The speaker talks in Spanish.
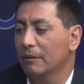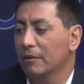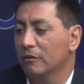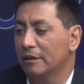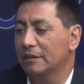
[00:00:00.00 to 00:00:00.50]
que
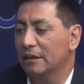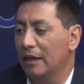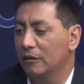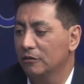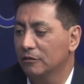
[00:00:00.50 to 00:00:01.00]
me los
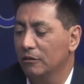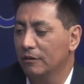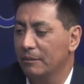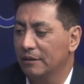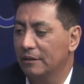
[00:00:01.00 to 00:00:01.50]
entregaron
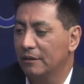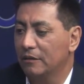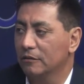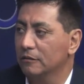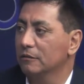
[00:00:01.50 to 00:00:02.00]
obviamente
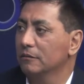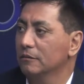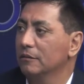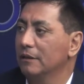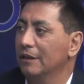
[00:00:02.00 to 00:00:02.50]
bajo
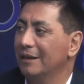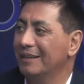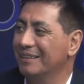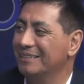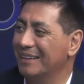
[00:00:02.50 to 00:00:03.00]
eh,
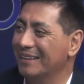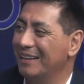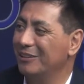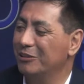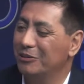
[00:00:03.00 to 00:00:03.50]

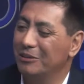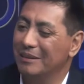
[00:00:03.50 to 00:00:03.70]
secreto.